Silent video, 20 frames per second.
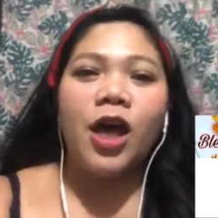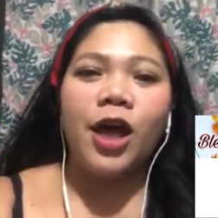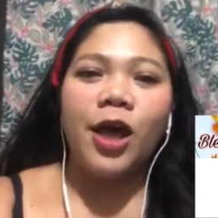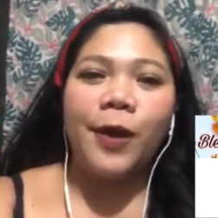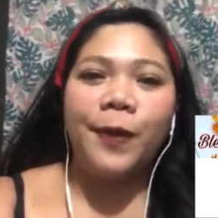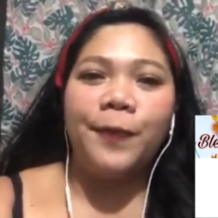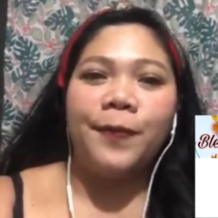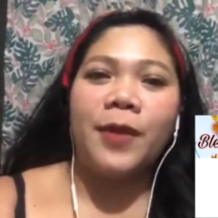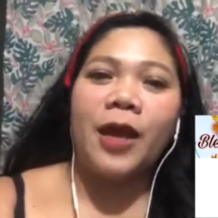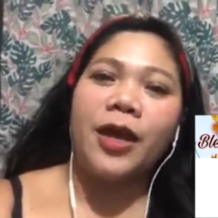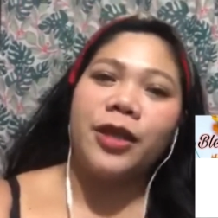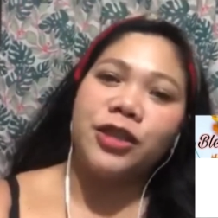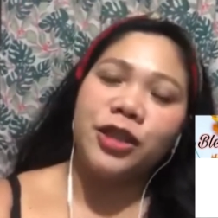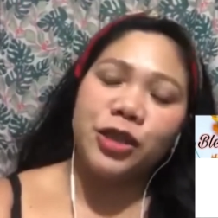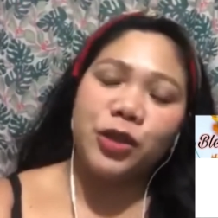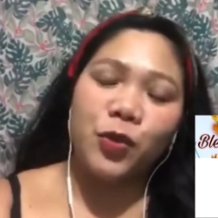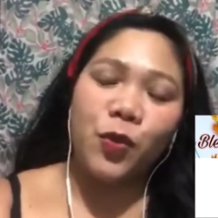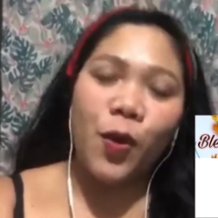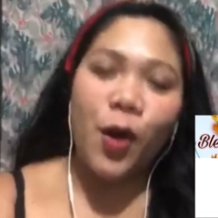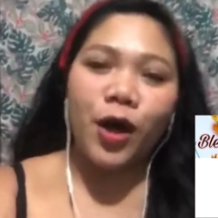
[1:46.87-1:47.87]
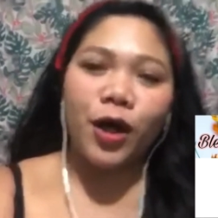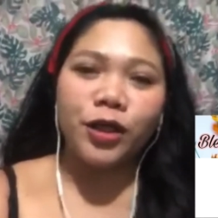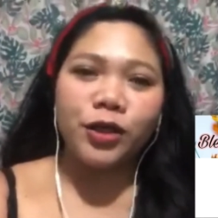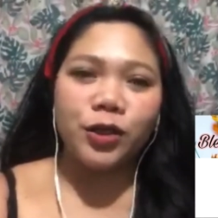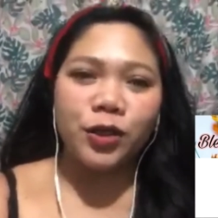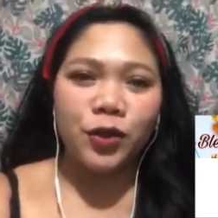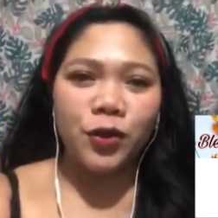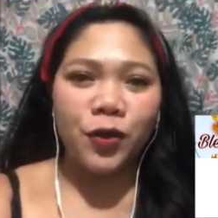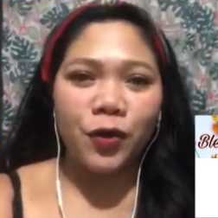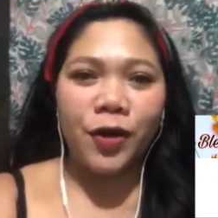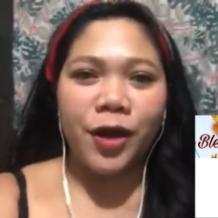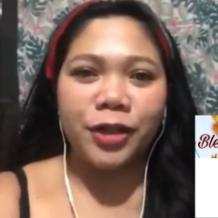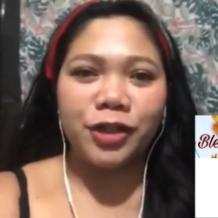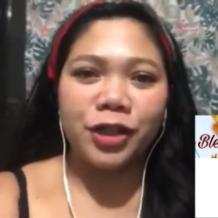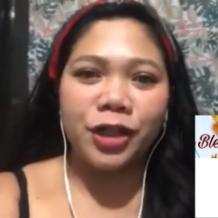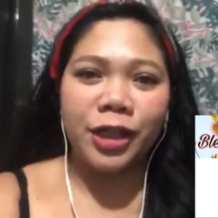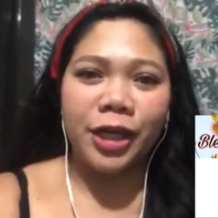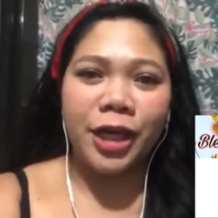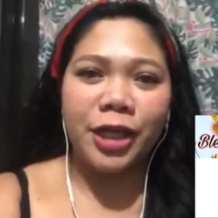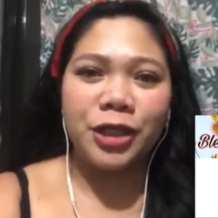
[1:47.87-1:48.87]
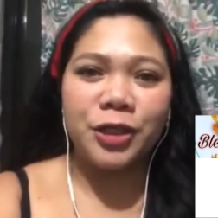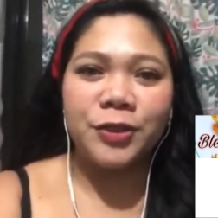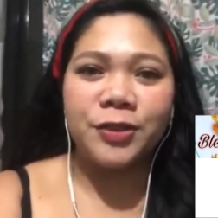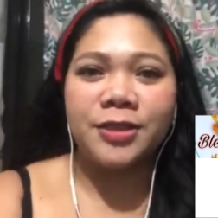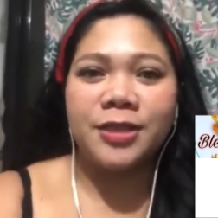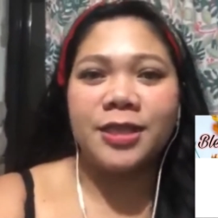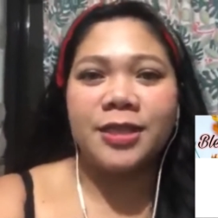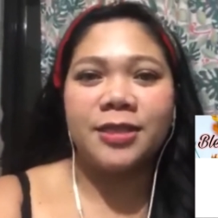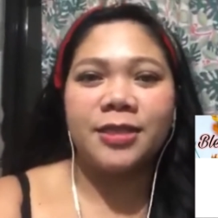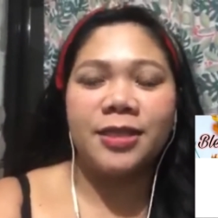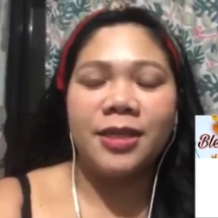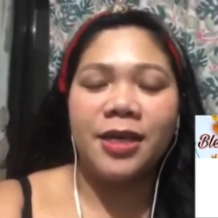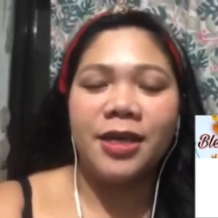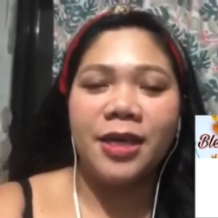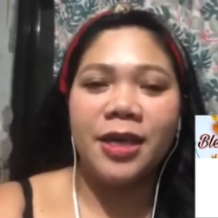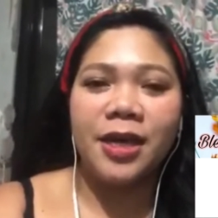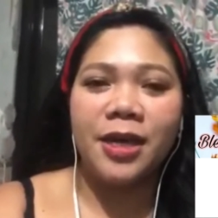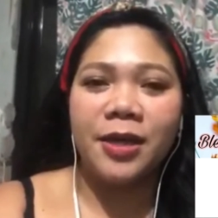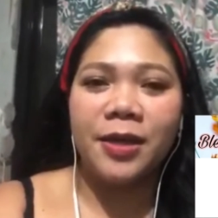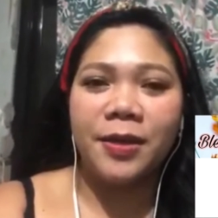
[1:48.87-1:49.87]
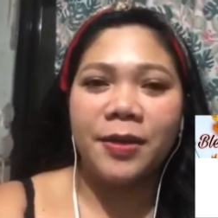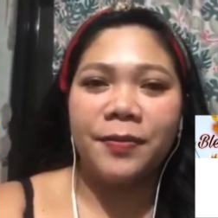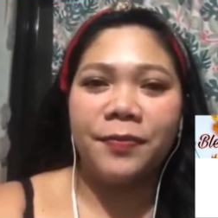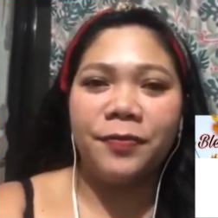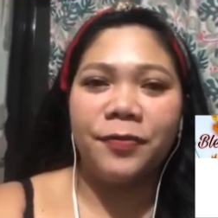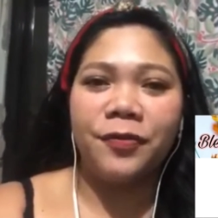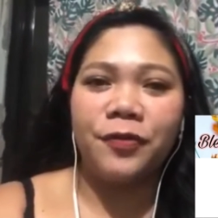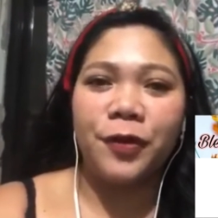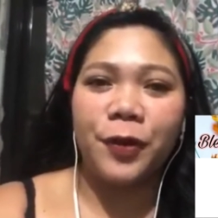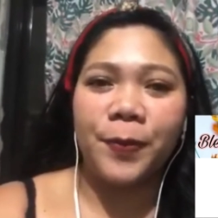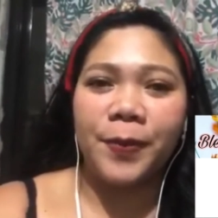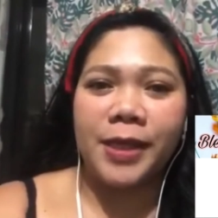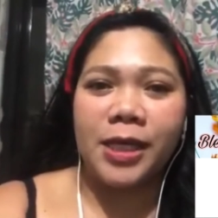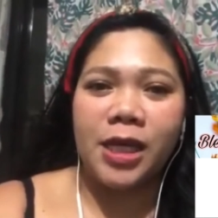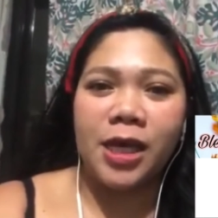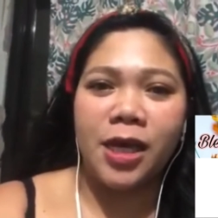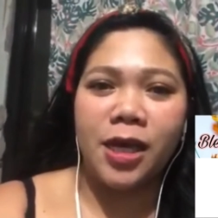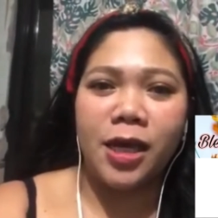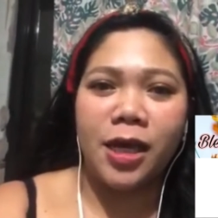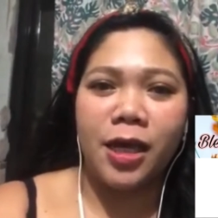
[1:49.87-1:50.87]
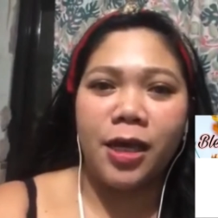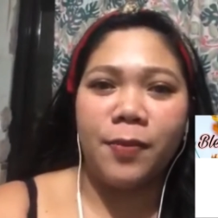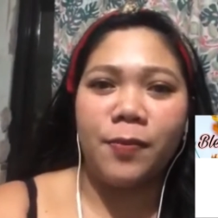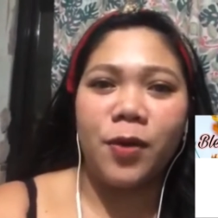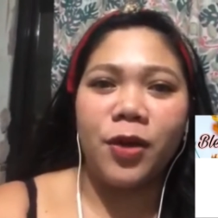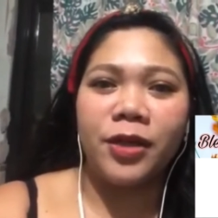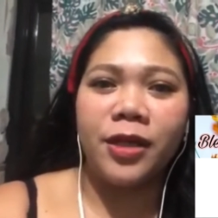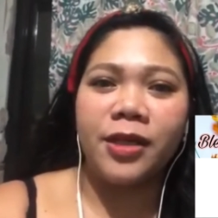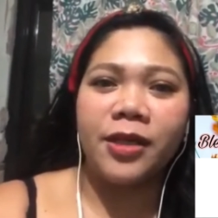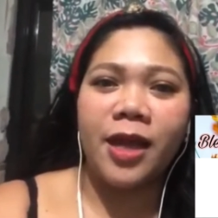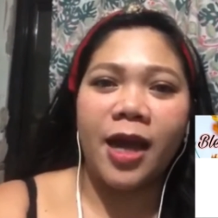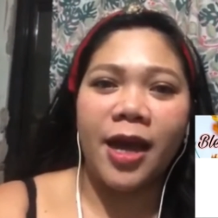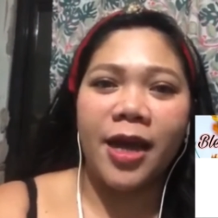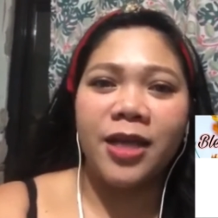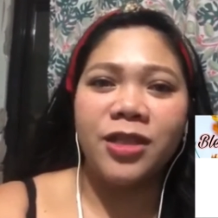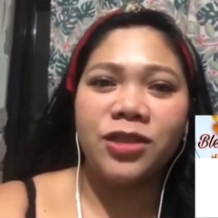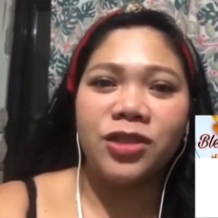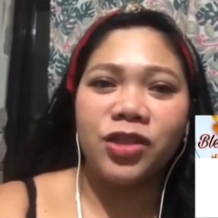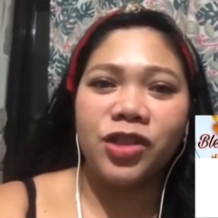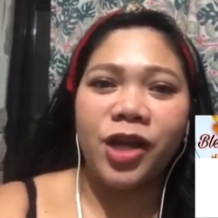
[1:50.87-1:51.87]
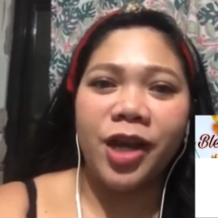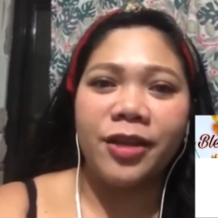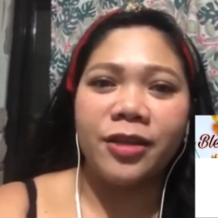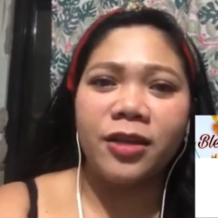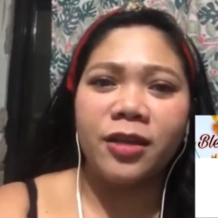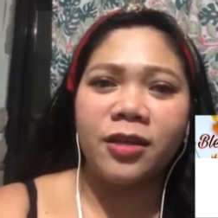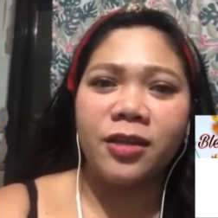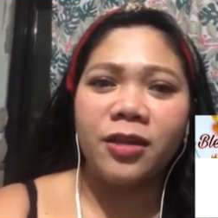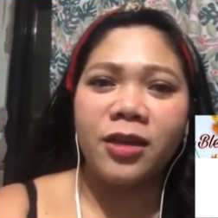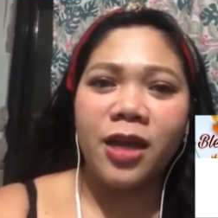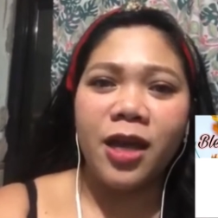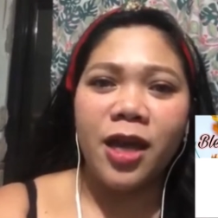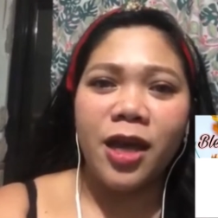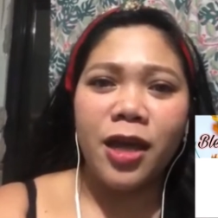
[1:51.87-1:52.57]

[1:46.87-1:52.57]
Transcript: Um, I just want to congratulate CC, um, for being monetized channel.